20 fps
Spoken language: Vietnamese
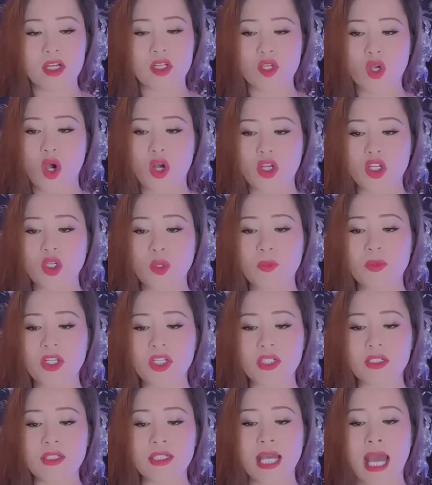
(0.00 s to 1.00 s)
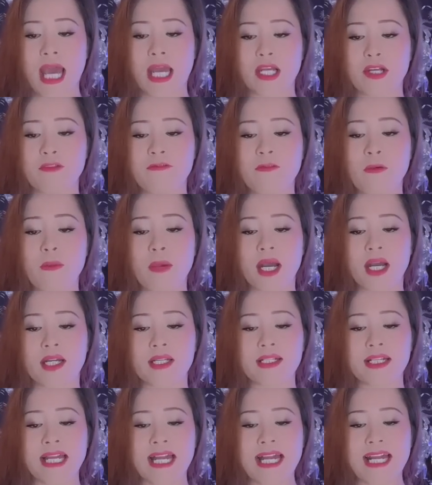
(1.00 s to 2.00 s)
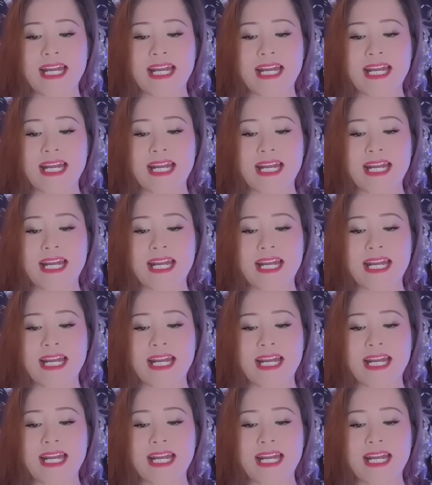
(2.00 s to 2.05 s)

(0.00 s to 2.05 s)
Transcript: còn sung sướng hạnh phúc hơn